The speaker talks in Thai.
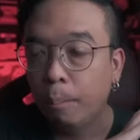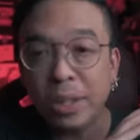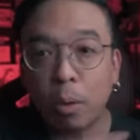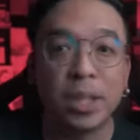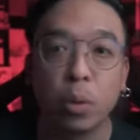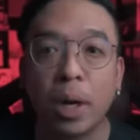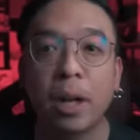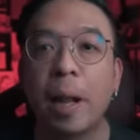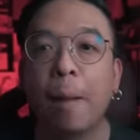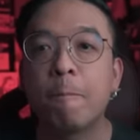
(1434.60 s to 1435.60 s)
ไม่ต้องมาชวน
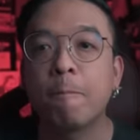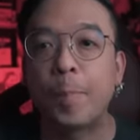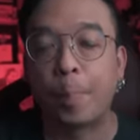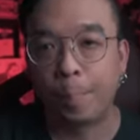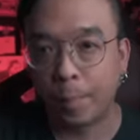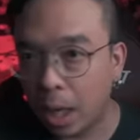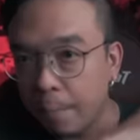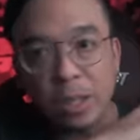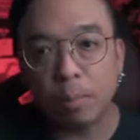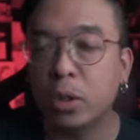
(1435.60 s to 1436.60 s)
แล้วนะเออ
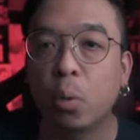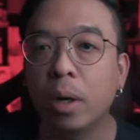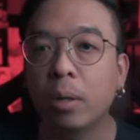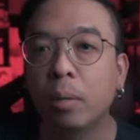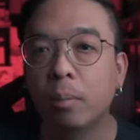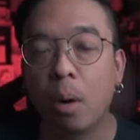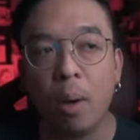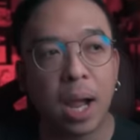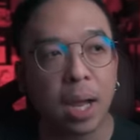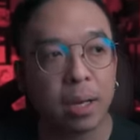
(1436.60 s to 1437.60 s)
ไม่ต้องมาชวน เพราะ
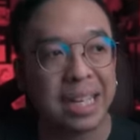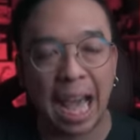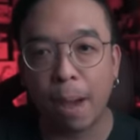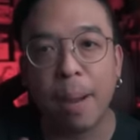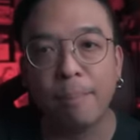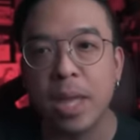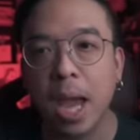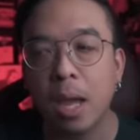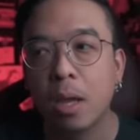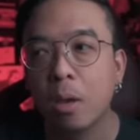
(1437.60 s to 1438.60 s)
ว่าหนังแบบเนี้
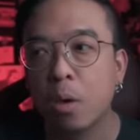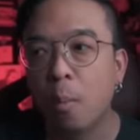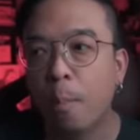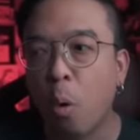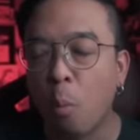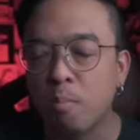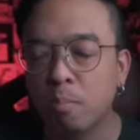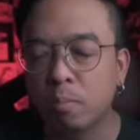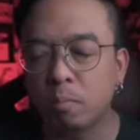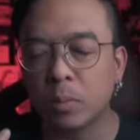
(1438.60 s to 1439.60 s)
ยผม
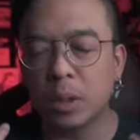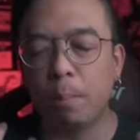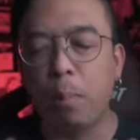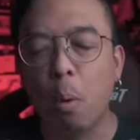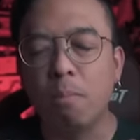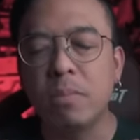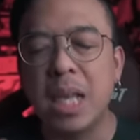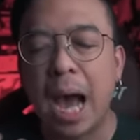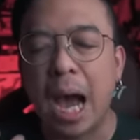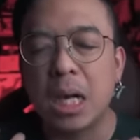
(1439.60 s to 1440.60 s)
ผม
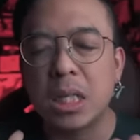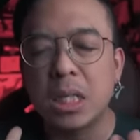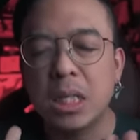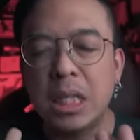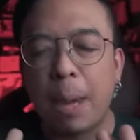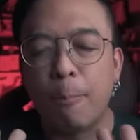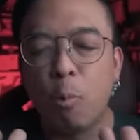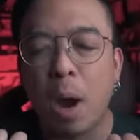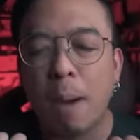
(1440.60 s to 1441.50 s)
อยากเก็บค